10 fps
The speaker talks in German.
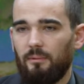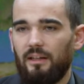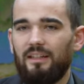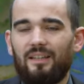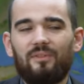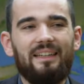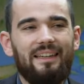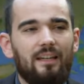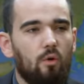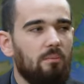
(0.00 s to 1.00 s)
Ich meine, das
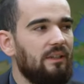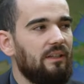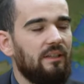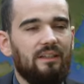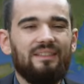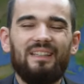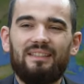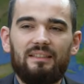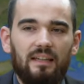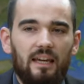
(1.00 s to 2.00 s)
Evangelium ist
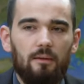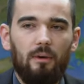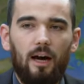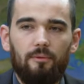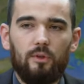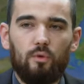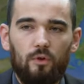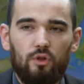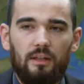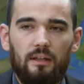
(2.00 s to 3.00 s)
extrem einfach zu
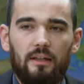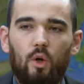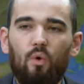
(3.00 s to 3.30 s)
verstehen.